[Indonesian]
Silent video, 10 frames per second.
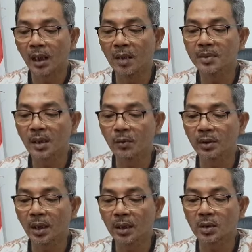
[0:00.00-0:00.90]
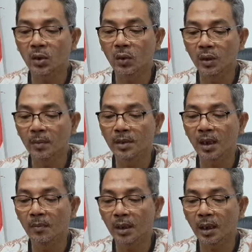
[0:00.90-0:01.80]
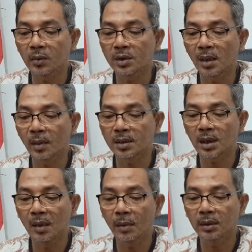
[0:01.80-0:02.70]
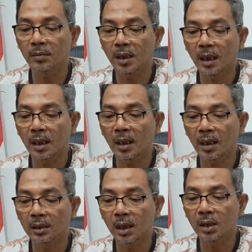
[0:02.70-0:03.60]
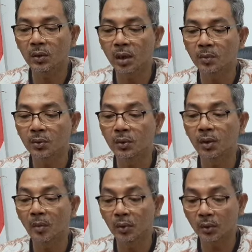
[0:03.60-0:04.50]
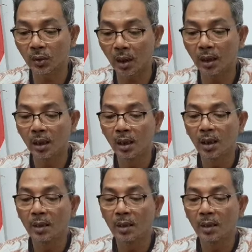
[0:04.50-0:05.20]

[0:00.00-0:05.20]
Dalam sambutannya, Jokowi menyampaikan ucapan selamat merayakan Natal 2022.